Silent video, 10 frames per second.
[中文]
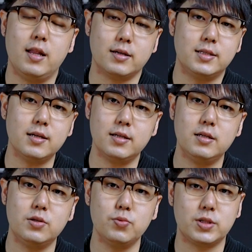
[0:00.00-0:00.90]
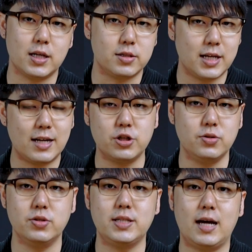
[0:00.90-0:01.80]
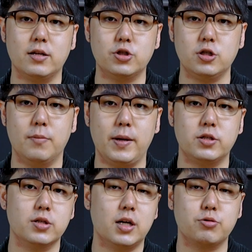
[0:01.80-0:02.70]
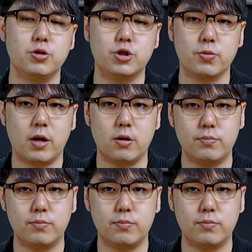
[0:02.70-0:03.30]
两项因素的加成之下呢，使得北车商圈受到了